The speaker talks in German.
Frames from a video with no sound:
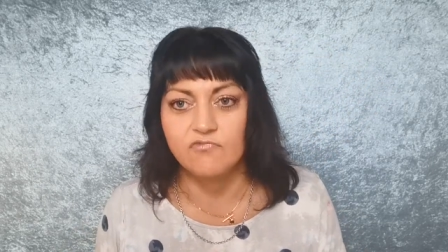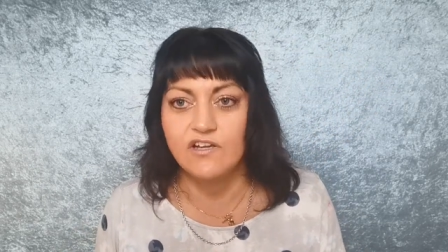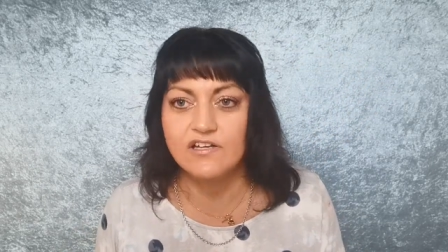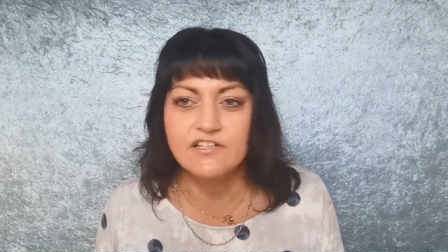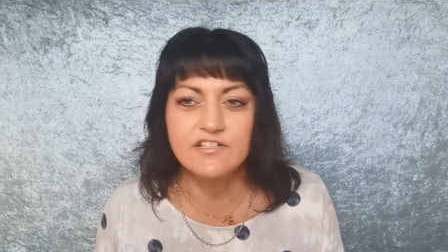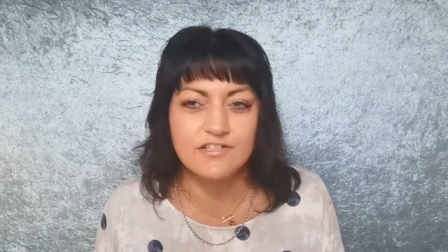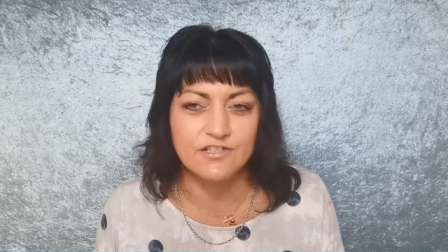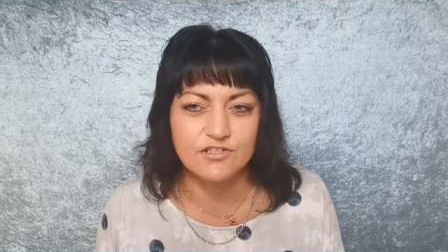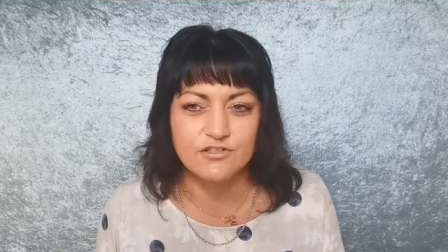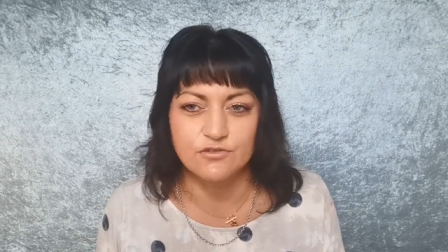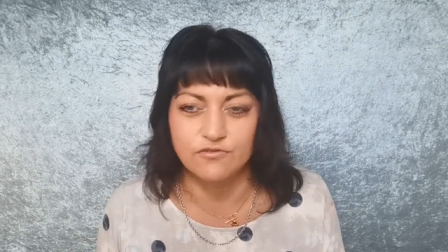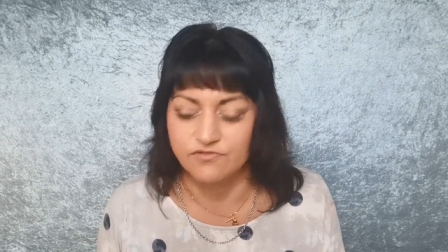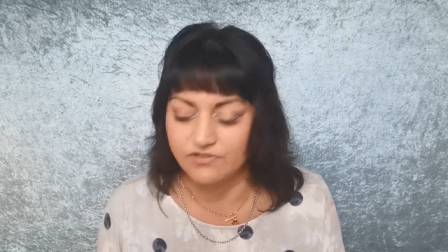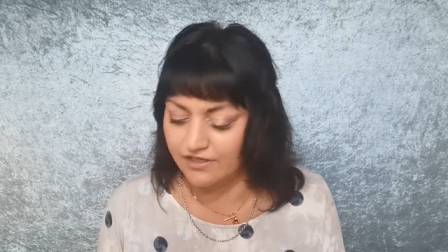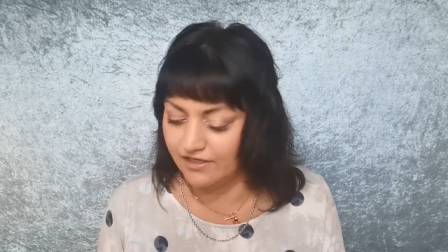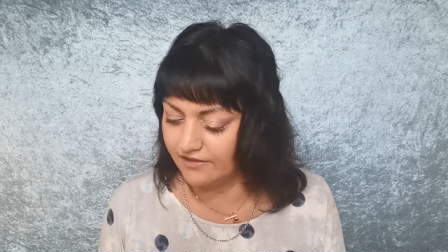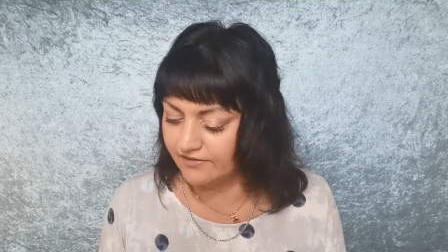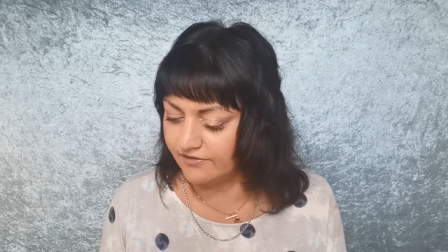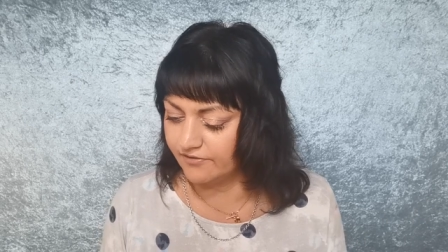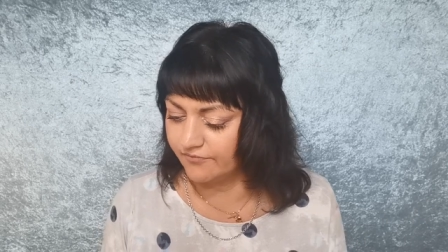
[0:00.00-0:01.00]
wenn ich nicht so
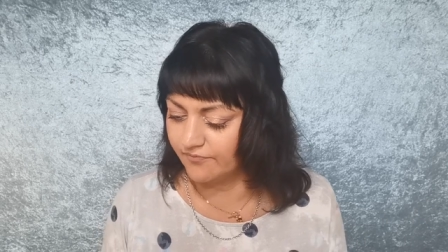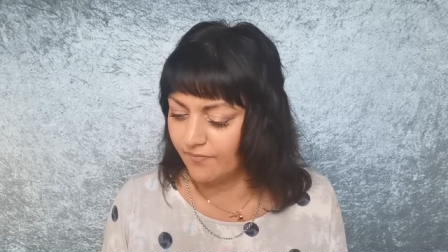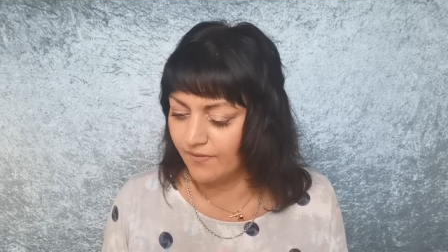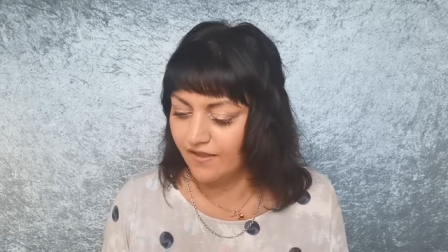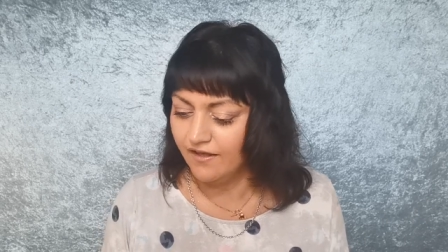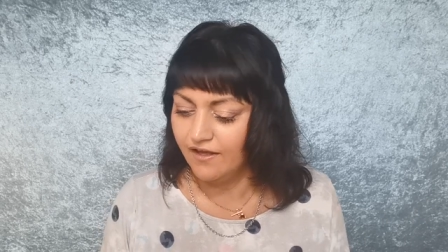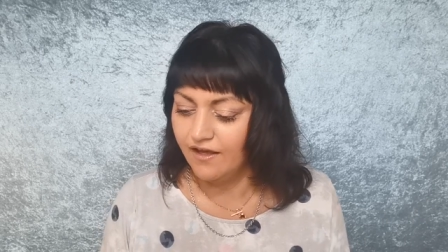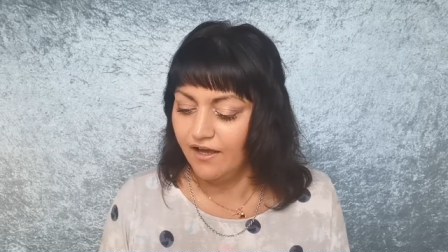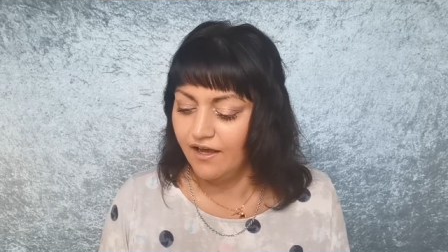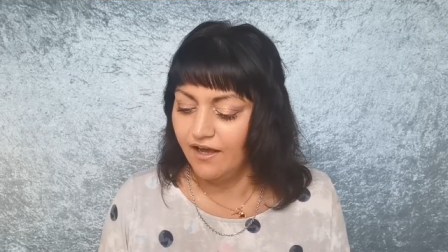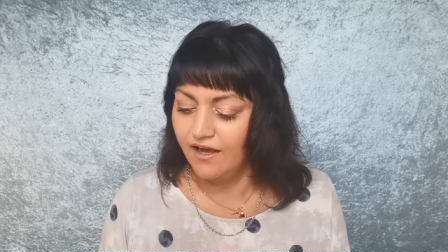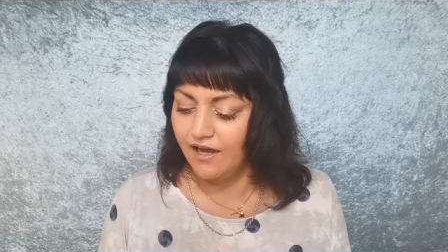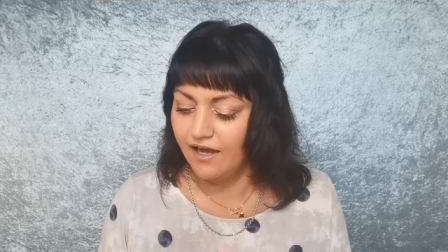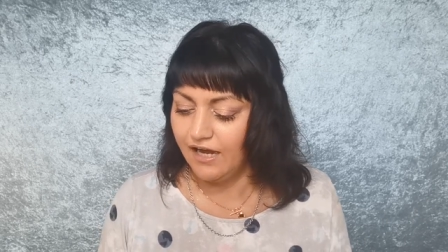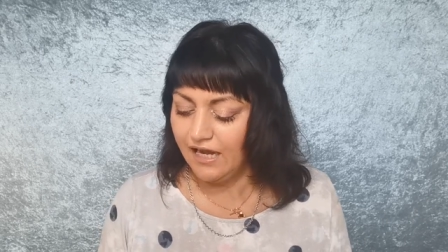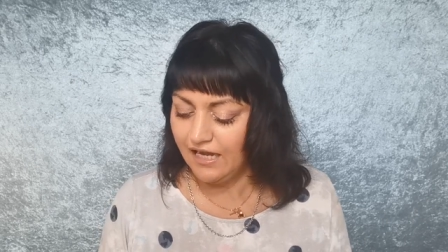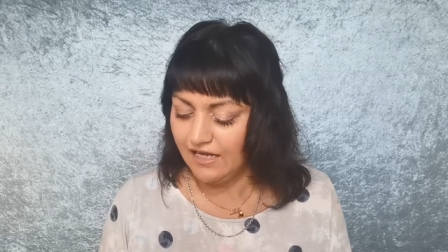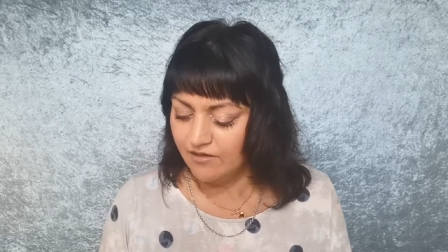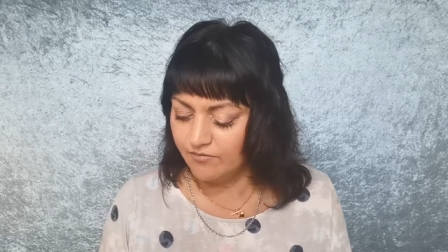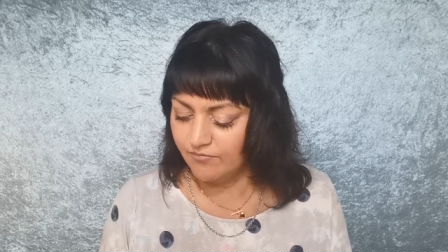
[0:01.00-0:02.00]
viel hätte.
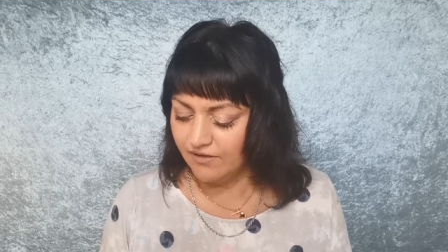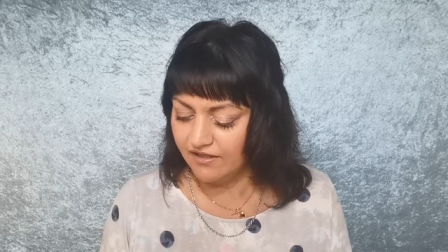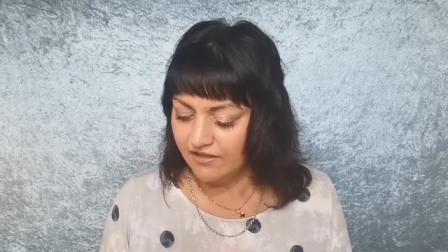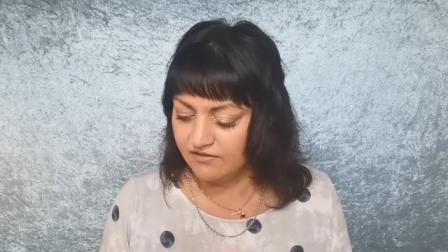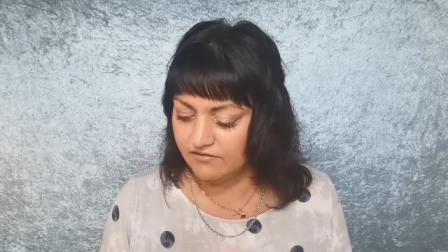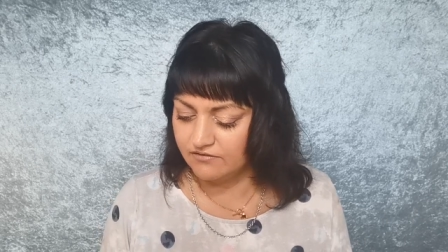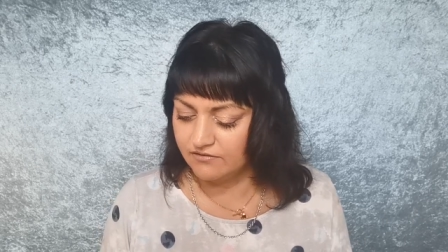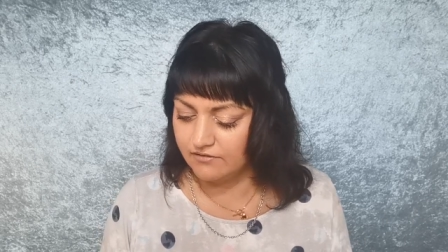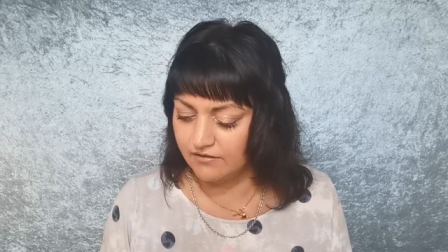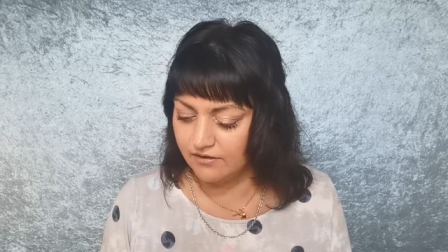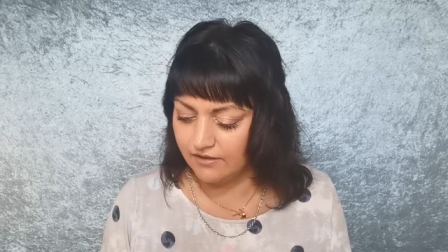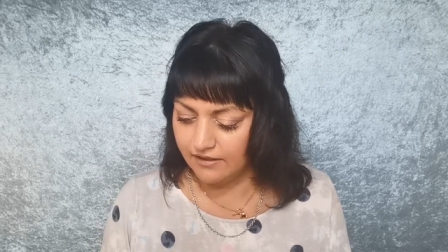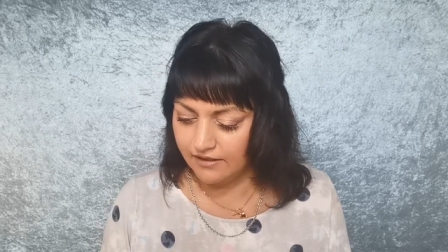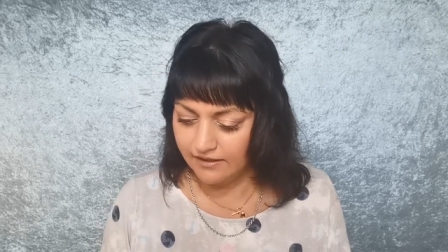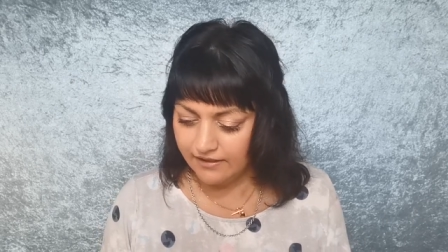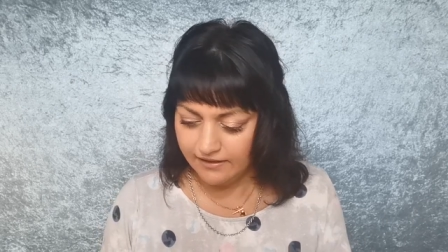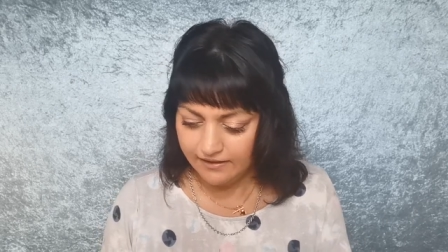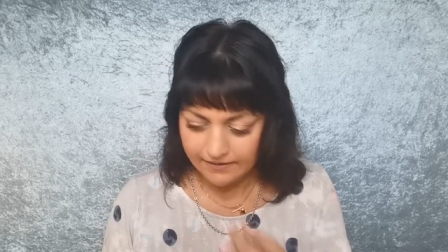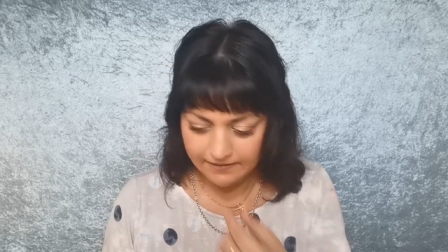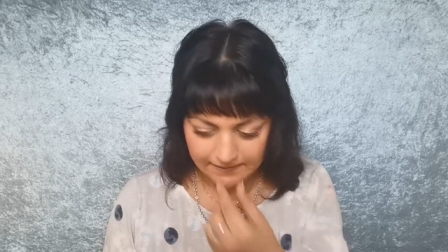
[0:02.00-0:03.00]
Einmal
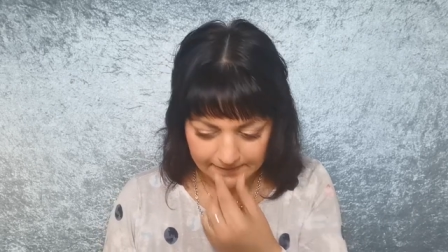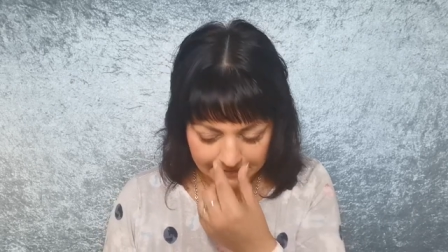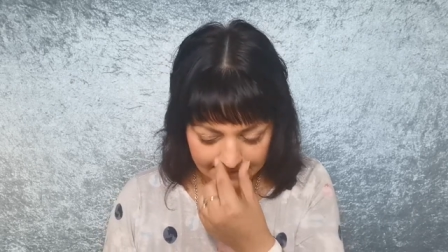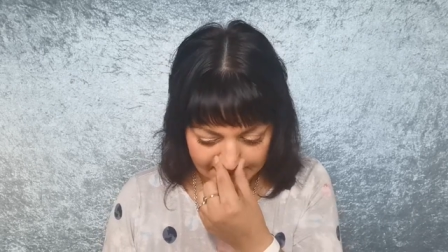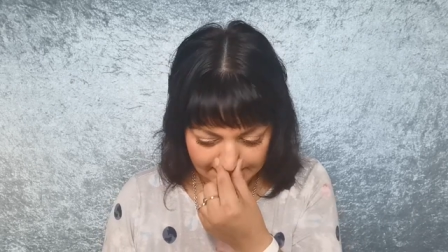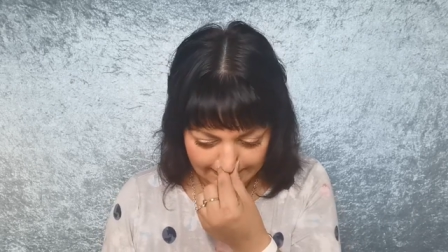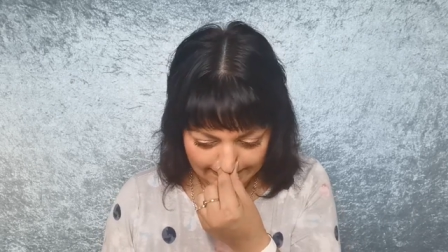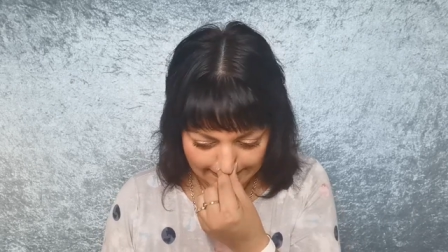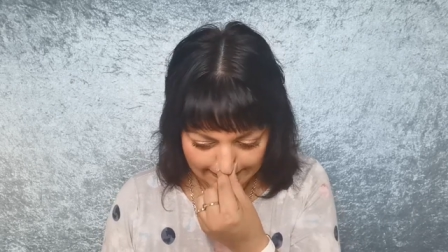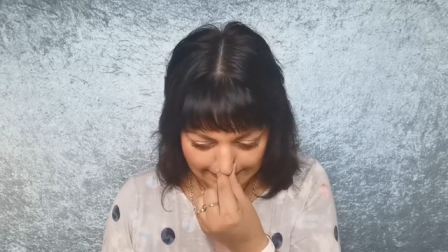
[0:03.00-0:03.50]
ein